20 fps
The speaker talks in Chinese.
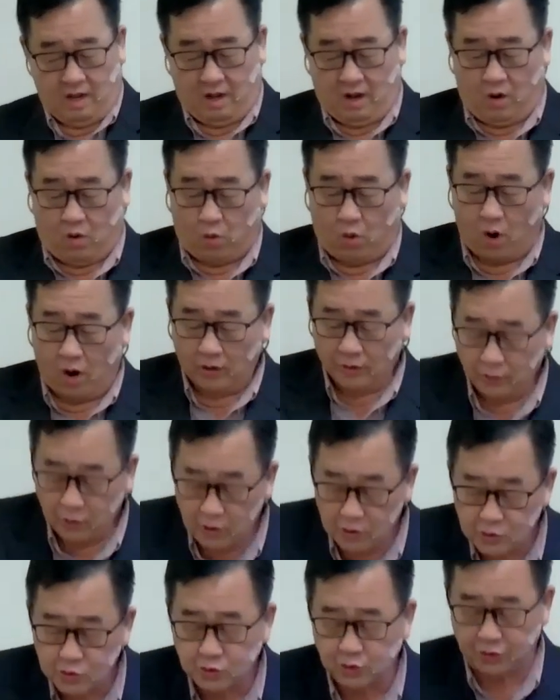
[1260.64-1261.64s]
我
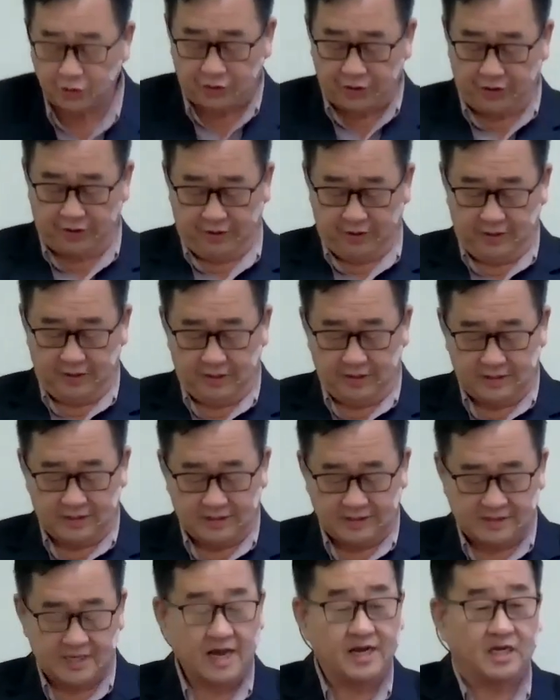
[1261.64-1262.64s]
允许
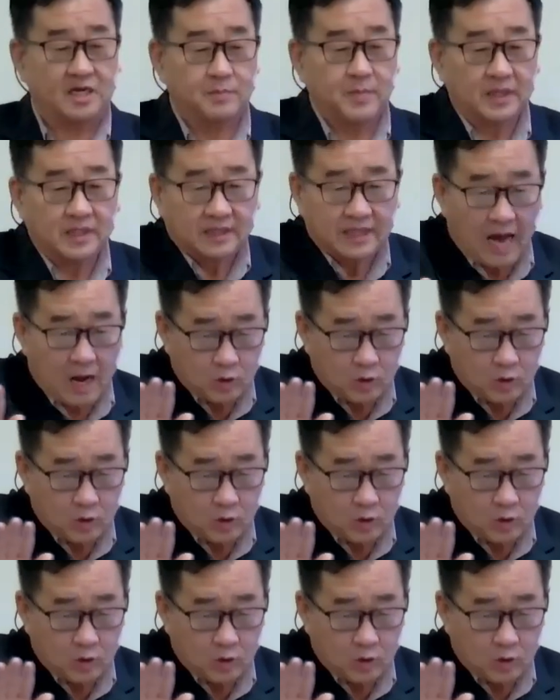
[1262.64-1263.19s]
在你们当